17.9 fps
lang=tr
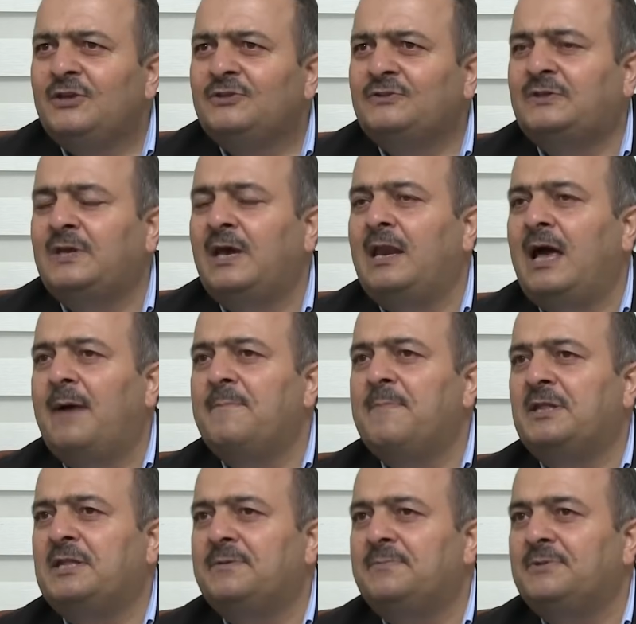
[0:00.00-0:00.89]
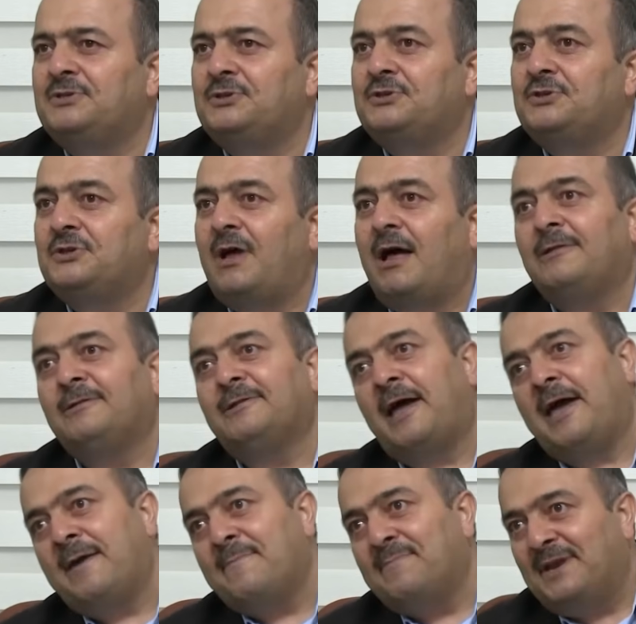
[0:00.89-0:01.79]
selametimiz için
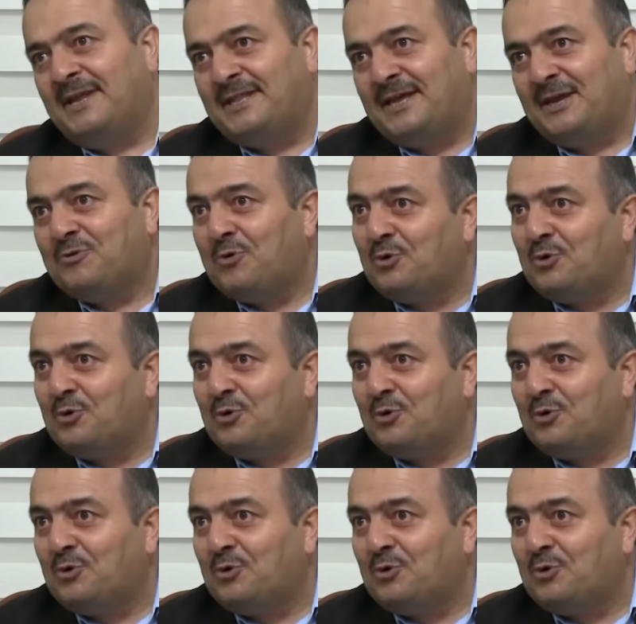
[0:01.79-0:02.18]
Allah emreder.